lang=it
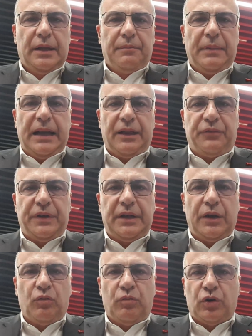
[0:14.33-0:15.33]
ma alla
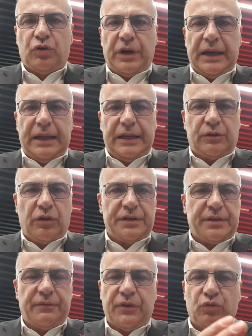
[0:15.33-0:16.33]
fine in un modo o nell'altro ne
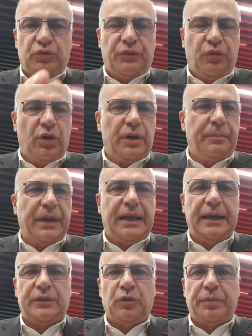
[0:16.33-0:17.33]
siamo venuti fuori,
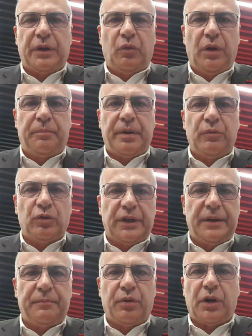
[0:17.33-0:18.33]
peccato per quel primo
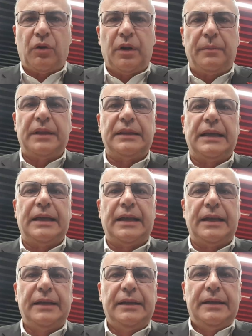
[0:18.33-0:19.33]
tempo
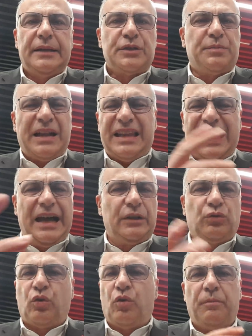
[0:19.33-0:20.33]
regolamentare
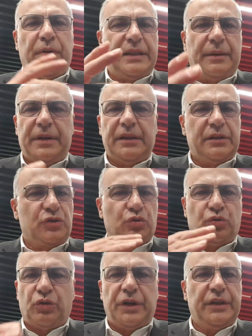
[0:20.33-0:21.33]
sbagliato, completamente
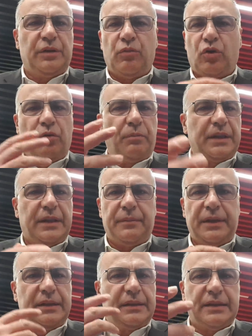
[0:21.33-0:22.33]
sotto ritmo,
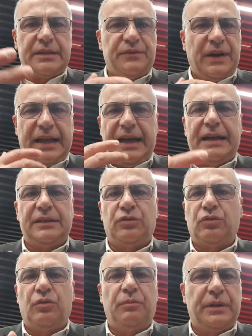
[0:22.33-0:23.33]
completamente
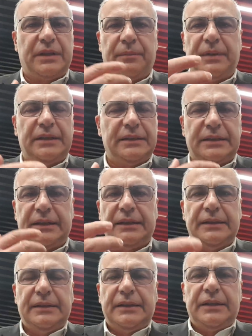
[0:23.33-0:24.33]
svagato, completamente
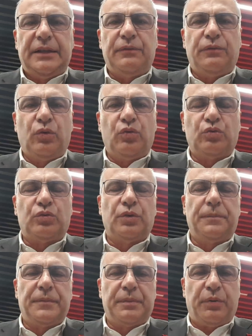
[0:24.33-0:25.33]

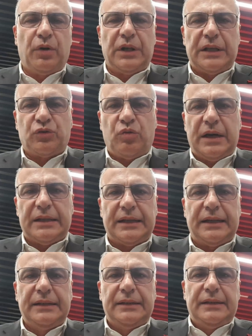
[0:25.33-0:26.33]
involuto, poi la
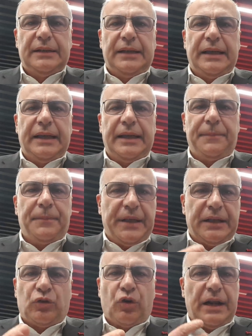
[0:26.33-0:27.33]
squadra è,
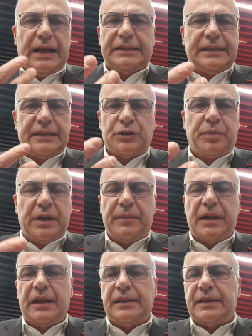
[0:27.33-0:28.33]
eh, è tornata ad
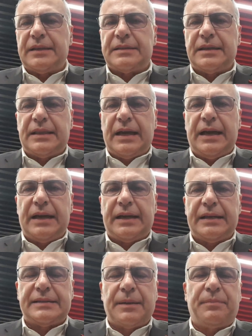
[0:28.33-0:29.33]
esprimere l'intensità
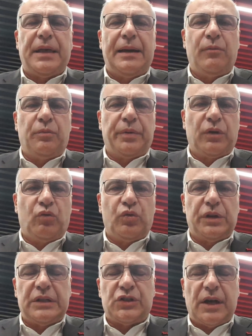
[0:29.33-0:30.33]
che sappiamo, per
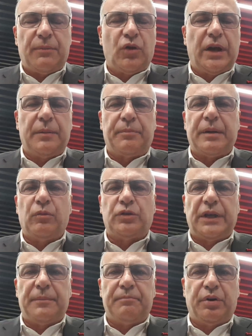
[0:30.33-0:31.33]
cui diciamo che il primo
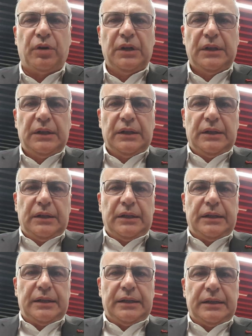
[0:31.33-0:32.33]
tempo
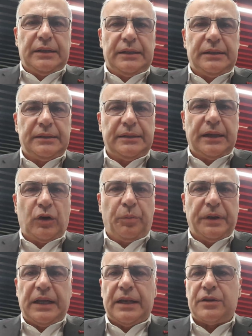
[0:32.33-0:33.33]
eh, della
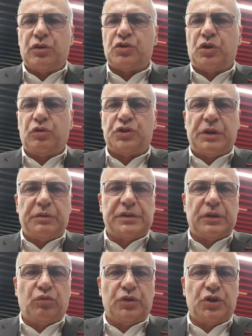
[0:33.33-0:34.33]
Coppa Italia di oggi col Geno è
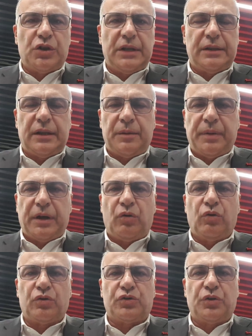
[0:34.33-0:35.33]
stato un incidente di
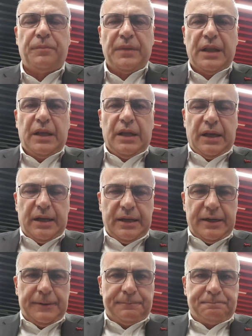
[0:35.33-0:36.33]
percorso.
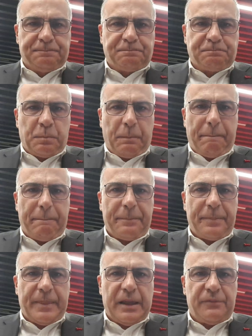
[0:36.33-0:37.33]
Um,
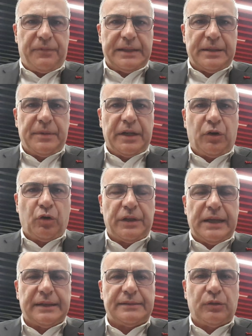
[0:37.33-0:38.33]
fatemi
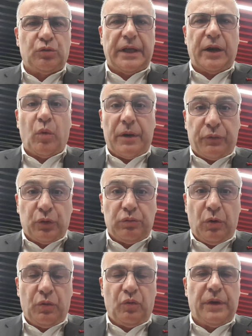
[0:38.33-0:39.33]
ricordare e salutare
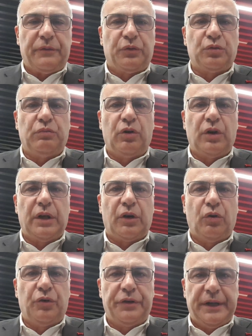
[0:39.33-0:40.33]
OneFootball, OneFootball
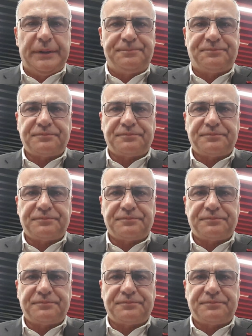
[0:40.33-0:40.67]
con